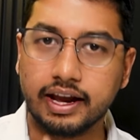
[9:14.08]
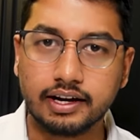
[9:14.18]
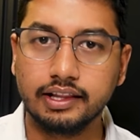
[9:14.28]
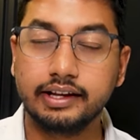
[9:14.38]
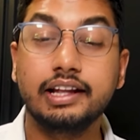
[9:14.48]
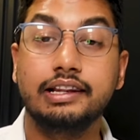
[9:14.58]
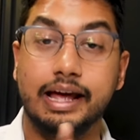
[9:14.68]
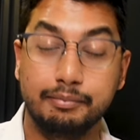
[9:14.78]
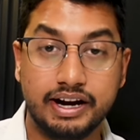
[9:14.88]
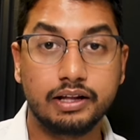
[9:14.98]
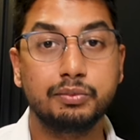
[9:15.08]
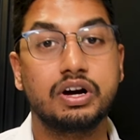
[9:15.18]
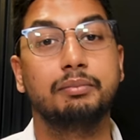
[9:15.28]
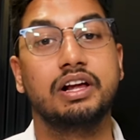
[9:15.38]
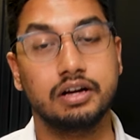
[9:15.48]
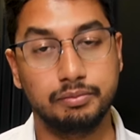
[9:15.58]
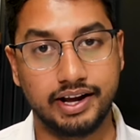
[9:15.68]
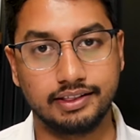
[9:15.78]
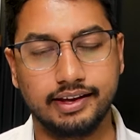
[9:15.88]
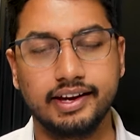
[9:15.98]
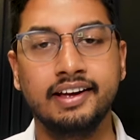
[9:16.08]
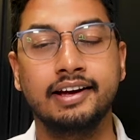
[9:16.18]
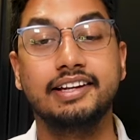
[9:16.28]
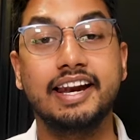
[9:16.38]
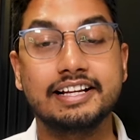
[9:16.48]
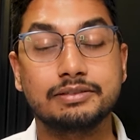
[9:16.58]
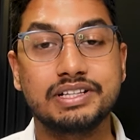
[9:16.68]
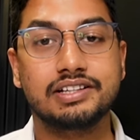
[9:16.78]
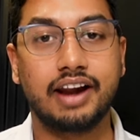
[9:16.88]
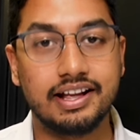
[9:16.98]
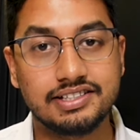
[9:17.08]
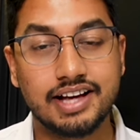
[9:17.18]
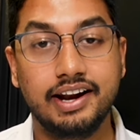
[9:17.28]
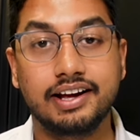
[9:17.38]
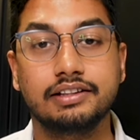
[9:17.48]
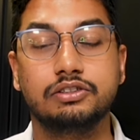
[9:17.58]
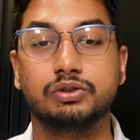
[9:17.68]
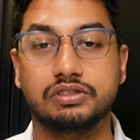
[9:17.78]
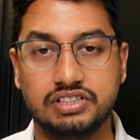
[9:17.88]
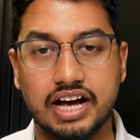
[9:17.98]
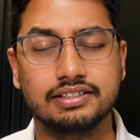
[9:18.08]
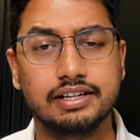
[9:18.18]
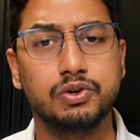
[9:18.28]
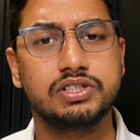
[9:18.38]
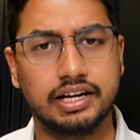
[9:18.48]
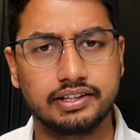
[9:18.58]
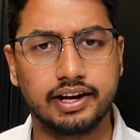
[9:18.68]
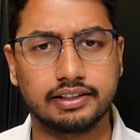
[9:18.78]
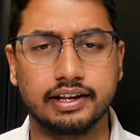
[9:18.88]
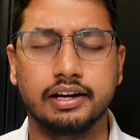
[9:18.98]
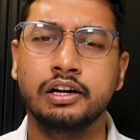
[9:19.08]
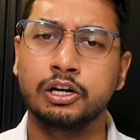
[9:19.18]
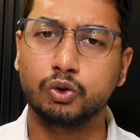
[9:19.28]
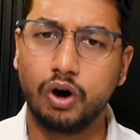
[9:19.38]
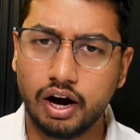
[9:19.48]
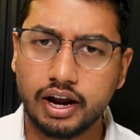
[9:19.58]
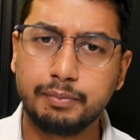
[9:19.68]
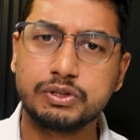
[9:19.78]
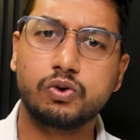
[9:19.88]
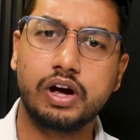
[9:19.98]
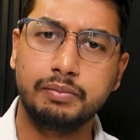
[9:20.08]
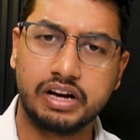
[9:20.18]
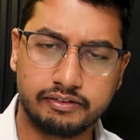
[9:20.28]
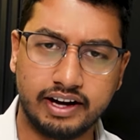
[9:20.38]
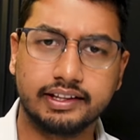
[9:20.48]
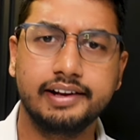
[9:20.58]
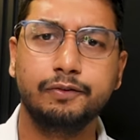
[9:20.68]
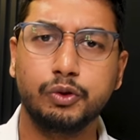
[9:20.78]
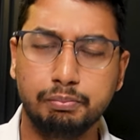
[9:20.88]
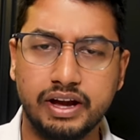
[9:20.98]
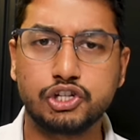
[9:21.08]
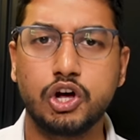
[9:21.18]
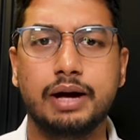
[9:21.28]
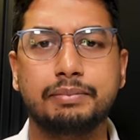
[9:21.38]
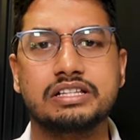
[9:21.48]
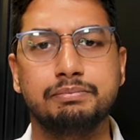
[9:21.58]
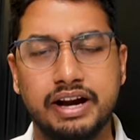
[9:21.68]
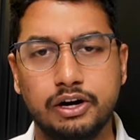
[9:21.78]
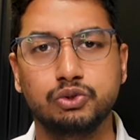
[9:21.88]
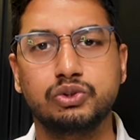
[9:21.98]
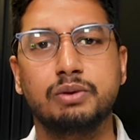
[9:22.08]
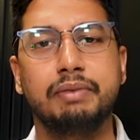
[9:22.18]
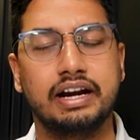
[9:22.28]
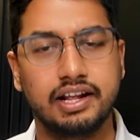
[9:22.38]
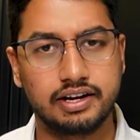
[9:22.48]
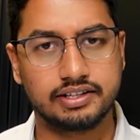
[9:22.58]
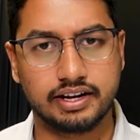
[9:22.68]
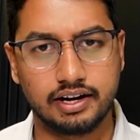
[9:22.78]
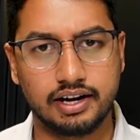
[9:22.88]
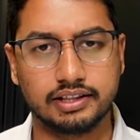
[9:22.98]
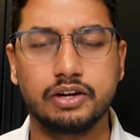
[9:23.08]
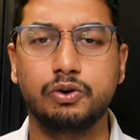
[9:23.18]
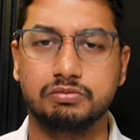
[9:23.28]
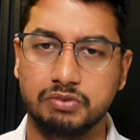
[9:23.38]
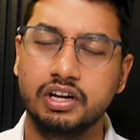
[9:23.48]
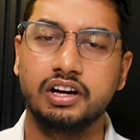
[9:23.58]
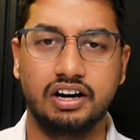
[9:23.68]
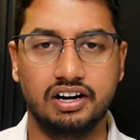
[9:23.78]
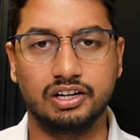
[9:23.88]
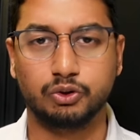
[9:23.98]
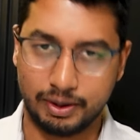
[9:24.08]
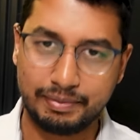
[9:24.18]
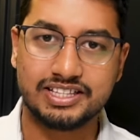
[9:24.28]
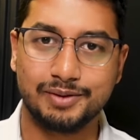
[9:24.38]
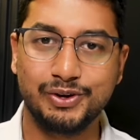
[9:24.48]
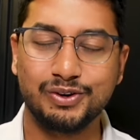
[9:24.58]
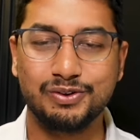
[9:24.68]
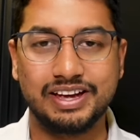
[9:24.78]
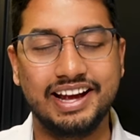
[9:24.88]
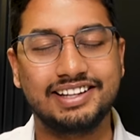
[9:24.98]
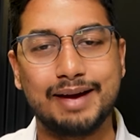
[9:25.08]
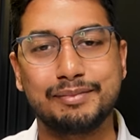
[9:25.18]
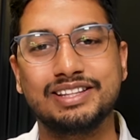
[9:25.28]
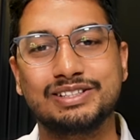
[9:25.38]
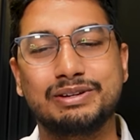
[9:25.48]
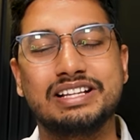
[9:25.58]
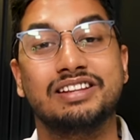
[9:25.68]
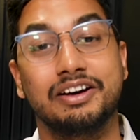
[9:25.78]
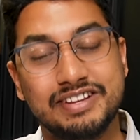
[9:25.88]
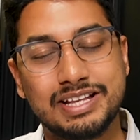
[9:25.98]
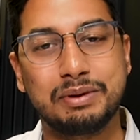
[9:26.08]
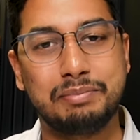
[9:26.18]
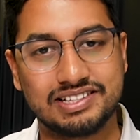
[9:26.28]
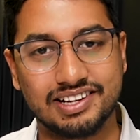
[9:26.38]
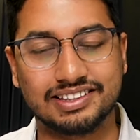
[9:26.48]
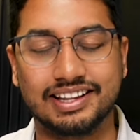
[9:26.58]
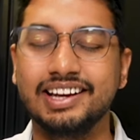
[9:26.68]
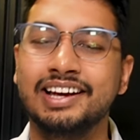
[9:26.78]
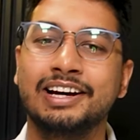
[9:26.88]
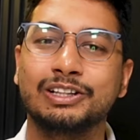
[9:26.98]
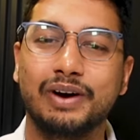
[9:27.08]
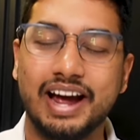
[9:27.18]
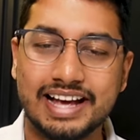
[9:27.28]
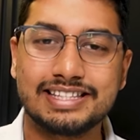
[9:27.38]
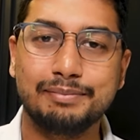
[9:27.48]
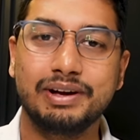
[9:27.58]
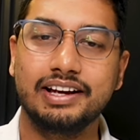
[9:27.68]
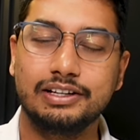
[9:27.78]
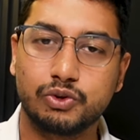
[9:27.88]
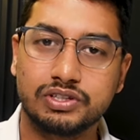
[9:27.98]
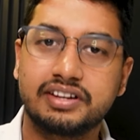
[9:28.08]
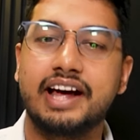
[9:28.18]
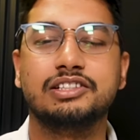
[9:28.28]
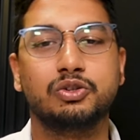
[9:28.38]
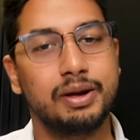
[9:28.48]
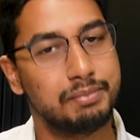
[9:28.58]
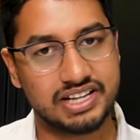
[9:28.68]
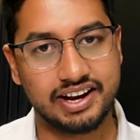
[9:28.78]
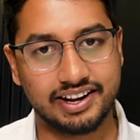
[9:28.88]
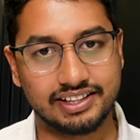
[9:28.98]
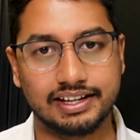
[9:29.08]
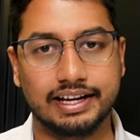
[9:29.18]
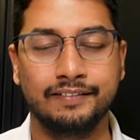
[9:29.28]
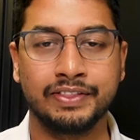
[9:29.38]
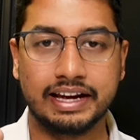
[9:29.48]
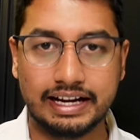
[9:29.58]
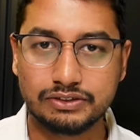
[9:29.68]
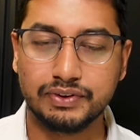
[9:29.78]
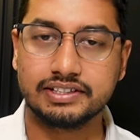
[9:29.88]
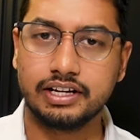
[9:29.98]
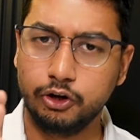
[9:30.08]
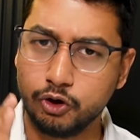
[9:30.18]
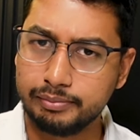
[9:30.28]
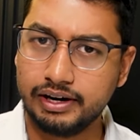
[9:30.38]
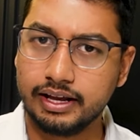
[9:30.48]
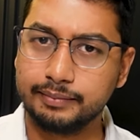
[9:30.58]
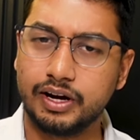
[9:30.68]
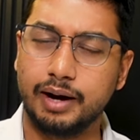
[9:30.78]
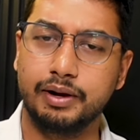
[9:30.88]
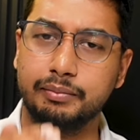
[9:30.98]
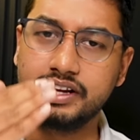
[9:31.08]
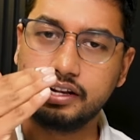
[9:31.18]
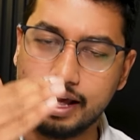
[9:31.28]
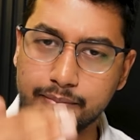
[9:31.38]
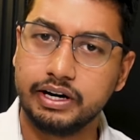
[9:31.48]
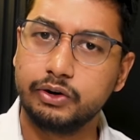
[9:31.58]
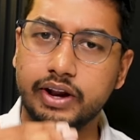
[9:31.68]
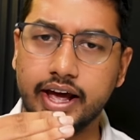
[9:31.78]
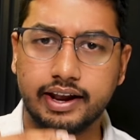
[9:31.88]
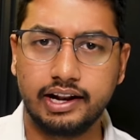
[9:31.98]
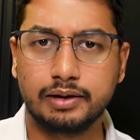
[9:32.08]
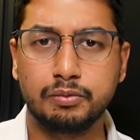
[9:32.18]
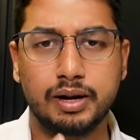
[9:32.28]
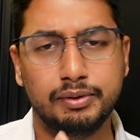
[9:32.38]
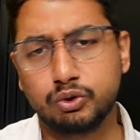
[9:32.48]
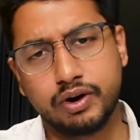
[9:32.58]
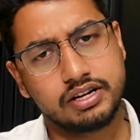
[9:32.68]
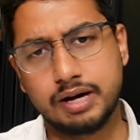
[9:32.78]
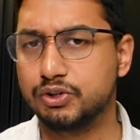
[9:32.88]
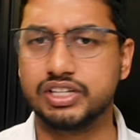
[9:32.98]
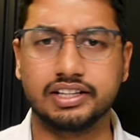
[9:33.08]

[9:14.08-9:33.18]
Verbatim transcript: एक्रेलिक या लेमिनेट के मुकाबले कम रहती है यानी इसमें स्क्रैचेस आने के जो चांसेस है वो ज्यादा रहते हैं तो अगर आप इसको कहीं भी करवाते हैं तो मेक श्योर आपके पास मेड हो जो इसको मेंटेन कर सके लगातार और थोड़ा पैसा भी हो क्योंकि एक टाइम के बाद इसकी सर्विसिंग में पैसा लगता है तो ऐसे में इसको स्क्रैच से थोड़ा बचाना रहता है इस वजह से ड्यूरेबिलिटी के मुकाबले में ये लेमिनेट और एक्रिलिक मुकाबले थोड़ा कम हो